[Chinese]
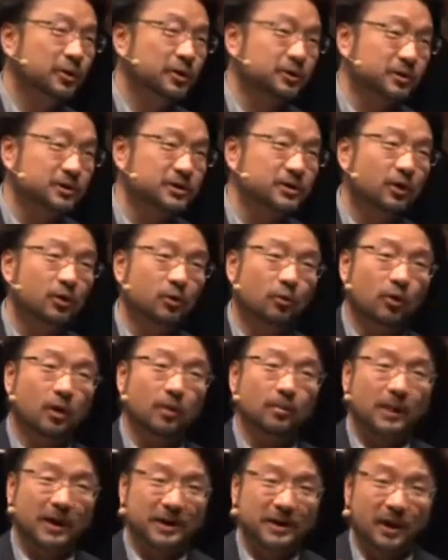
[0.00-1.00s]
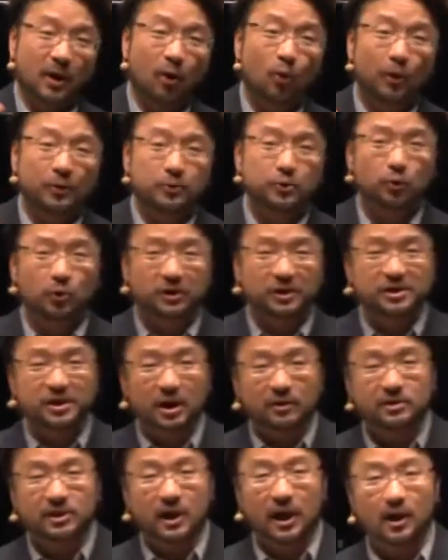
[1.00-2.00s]
有的时候我每年回去我的
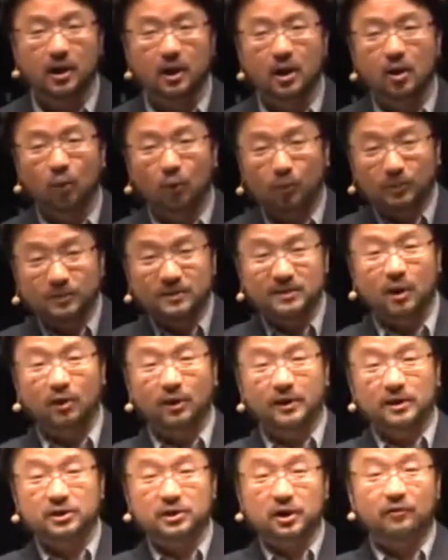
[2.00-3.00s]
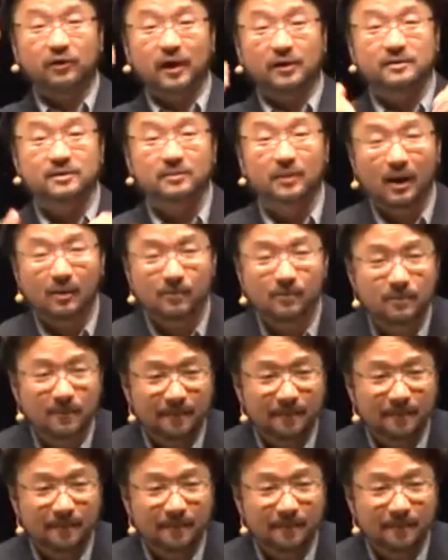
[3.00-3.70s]
乡下，我不造了一个小房子吗？